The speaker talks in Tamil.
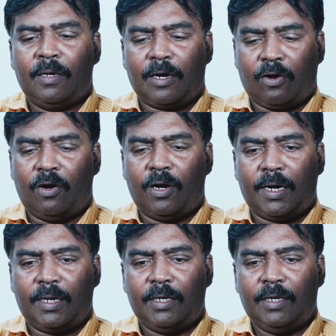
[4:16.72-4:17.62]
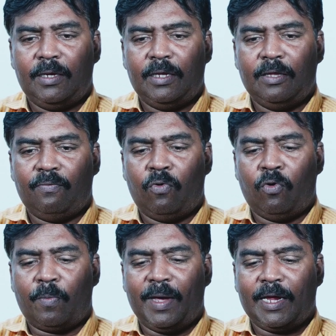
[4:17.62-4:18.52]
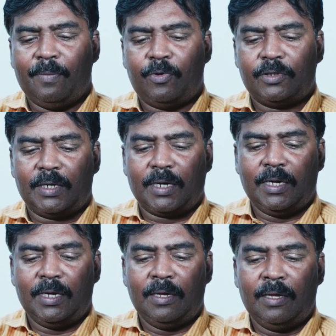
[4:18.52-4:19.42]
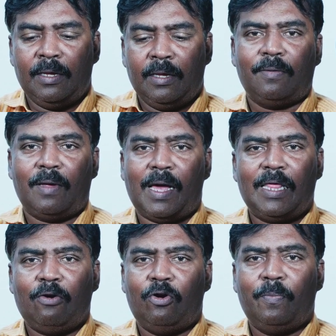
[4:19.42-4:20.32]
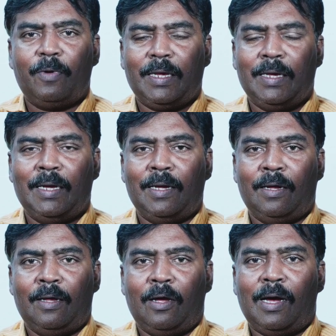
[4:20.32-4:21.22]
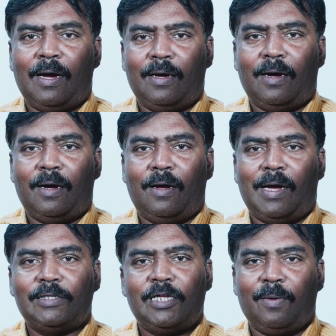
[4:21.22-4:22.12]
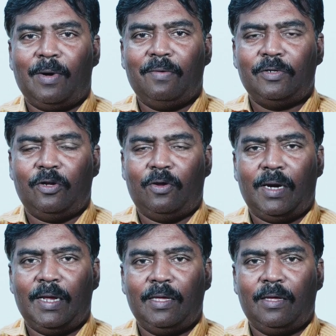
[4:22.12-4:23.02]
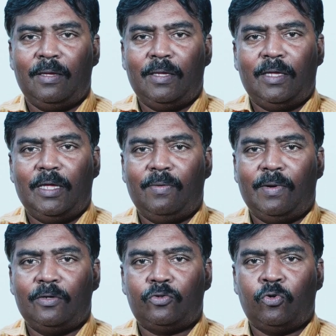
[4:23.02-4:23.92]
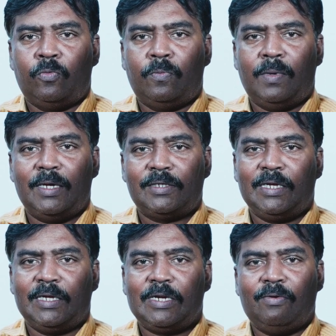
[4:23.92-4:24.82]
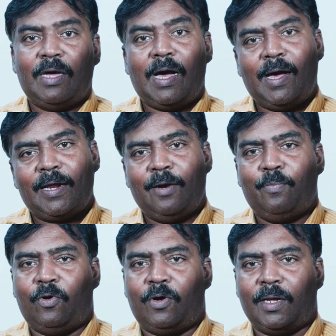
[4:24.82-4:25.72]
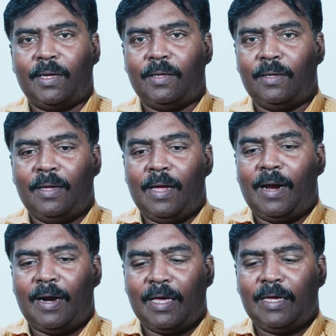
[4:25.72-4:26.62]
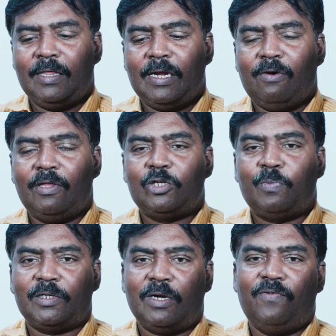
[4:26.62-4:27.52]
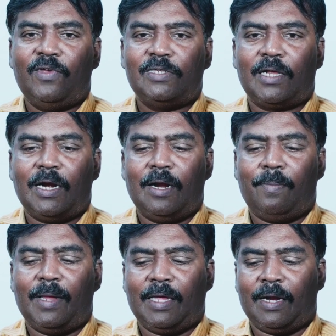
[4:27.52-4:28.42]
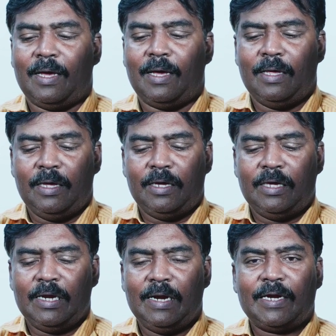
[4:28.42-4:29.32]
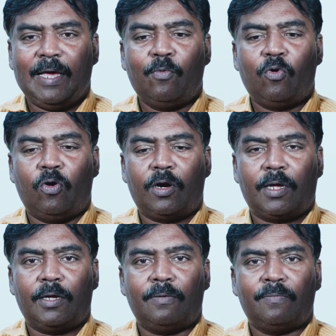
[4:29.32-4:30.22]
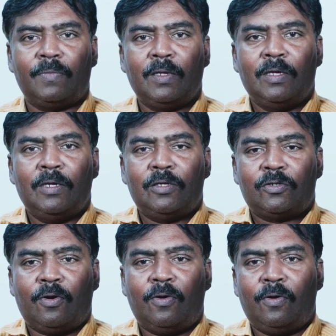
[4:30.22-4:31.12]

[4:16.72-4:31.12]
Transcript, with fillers: ரெக்கார்டர் இது இது ஃபோர் மைக் இன்புட்ஸ் இருக்குது அதில் ஒன்றும் பெரிய ஆச்சரியமான விஷயம் இல்லை ஈவன் ஜூம் ஹெச் சிக்ஸில் வந்து ஆறு இன்புட் இருக்குது ஆனால் இதில் வந்து ஸ்பெஷல் ஃபீச்சர் என்னென்னு பார்த்தீங்கன்னா இதில் டைம் கோட் இருக்குது ஸோ